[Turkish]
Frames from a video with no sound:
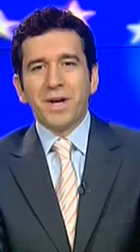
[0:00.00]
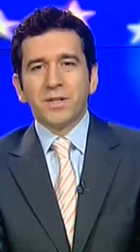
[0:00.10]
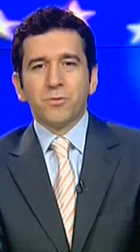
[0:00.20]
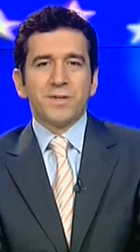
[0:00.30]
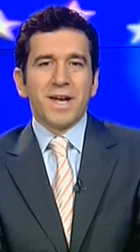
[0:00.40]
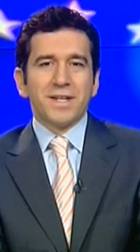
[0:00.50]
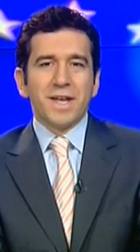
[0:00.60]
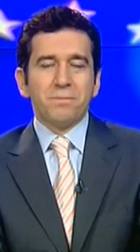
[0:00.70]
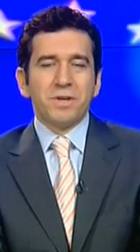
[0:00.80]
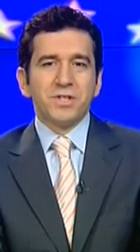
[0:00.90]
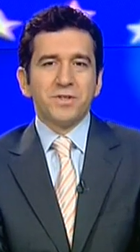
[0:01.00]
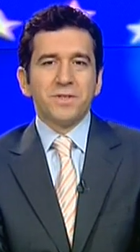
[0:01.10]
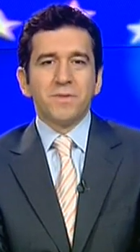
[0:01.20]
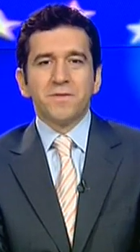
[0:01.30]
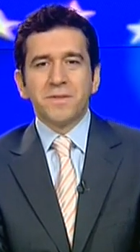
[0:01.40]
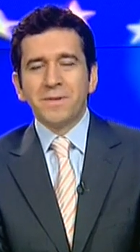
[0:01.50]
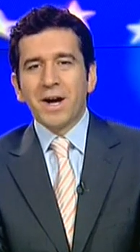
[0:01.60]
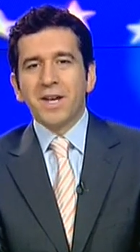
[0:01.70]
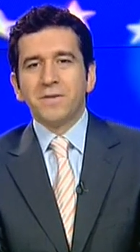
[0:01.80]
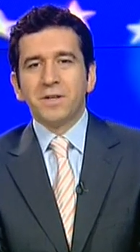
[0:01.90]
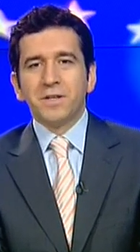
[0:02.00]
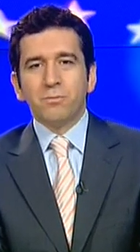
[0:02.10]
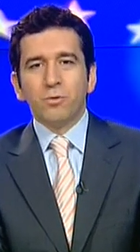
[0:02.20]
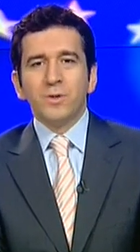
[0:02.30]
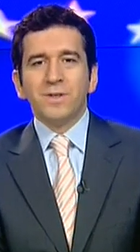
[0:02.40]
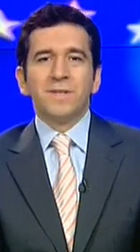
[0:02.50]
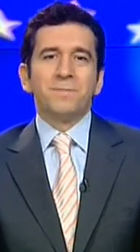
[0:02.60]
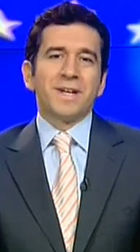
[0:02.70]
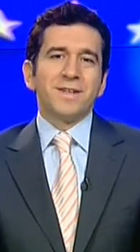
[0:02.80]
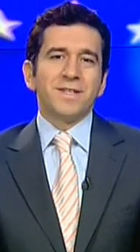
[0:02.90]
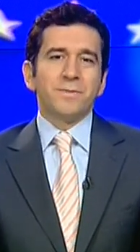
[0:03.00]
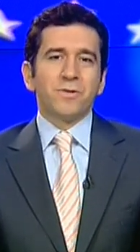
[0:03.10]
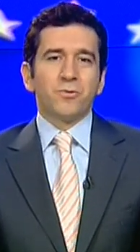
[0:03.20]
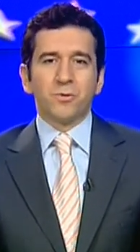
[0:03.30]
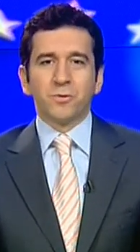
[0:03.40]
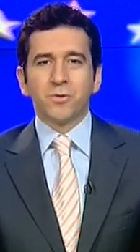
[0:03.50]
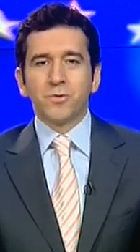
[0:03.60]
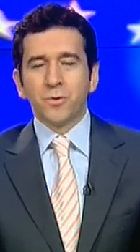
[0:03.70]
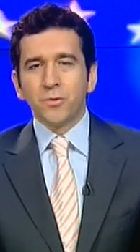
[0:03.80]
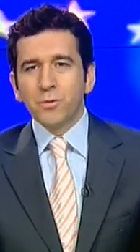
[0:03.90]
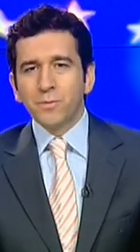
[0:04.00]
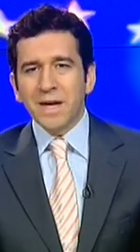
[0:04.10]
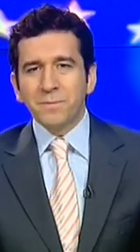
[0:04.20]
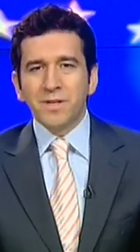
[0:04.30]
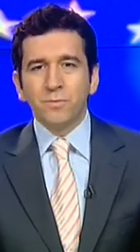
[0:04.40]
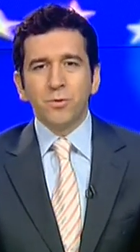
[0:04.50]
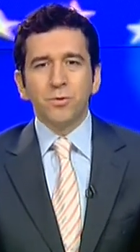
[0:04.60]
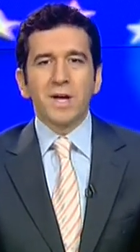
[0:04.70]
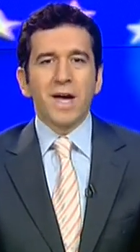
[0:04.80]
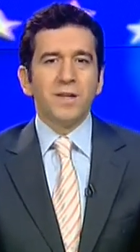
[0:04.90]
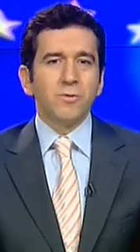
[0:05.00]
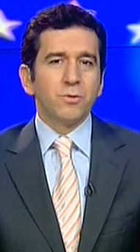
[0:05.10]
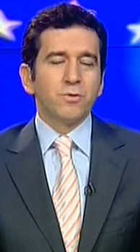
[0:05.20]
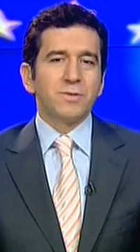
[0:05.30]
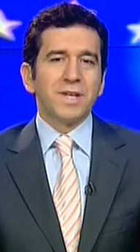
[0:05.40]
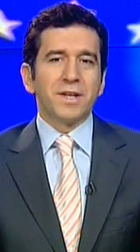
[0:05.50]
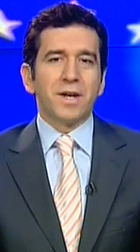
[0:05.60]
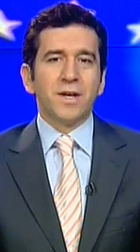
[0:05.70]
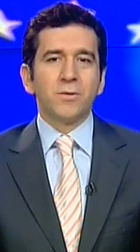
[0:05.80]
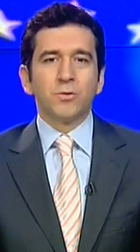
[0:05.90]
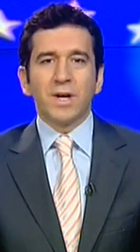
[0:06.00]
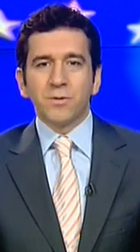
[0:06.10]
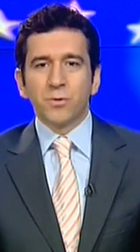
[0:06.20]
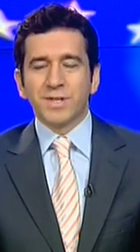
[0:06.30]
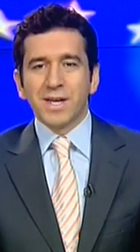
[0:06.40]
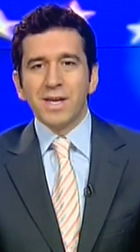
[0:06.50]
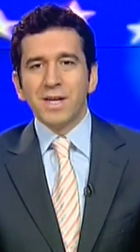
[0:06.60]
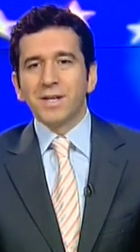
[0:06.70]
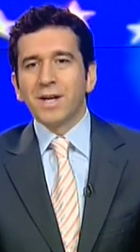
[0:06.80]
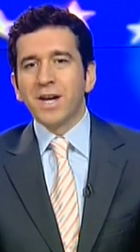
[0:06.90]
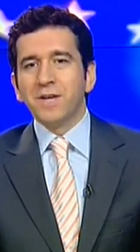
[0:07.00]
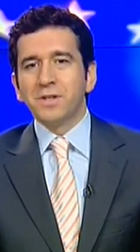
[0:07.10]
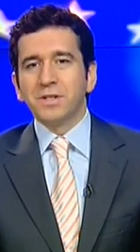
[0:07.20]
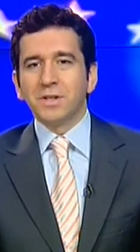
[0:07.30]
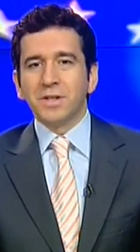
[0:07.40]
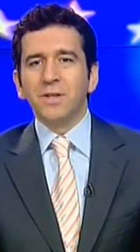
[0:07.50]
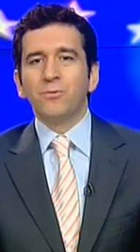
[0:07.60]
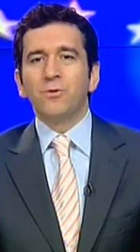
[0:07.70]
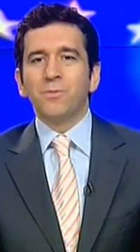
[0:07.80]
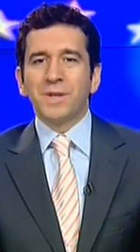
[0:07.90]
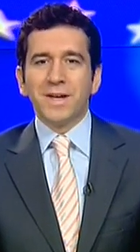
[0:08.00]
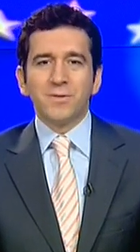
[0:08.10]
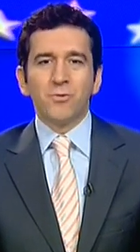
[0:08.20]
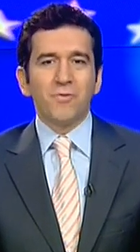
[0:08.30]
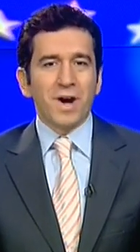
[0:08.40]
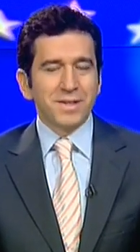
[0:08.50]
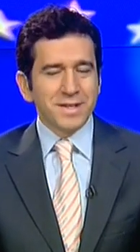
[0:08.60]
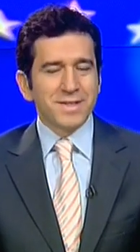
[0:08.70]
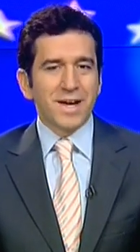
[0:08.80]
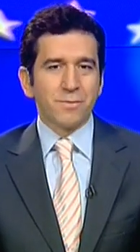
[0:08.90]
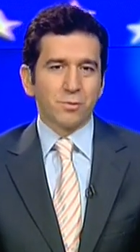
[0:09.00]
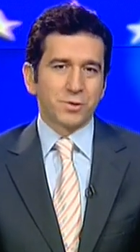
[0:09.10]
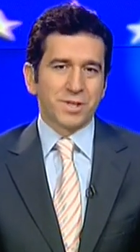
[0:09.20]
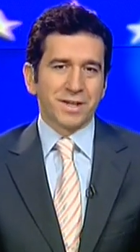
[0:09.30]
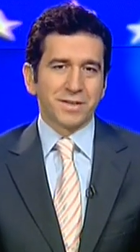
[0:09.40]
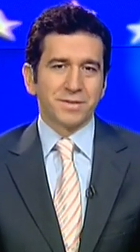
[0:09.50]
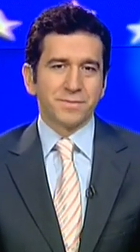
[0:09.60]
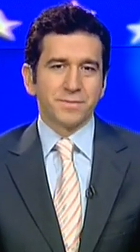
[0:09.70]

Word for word: Almanya'da düzenlenen 5. mevsim karnavalının bu yılki prensi bir Türk. Çocukluğumdan beri bugünün hayalini kurdum diyen Aykut Akköse, karnavalın ilk Türk prensi ünvanına sahip olacak.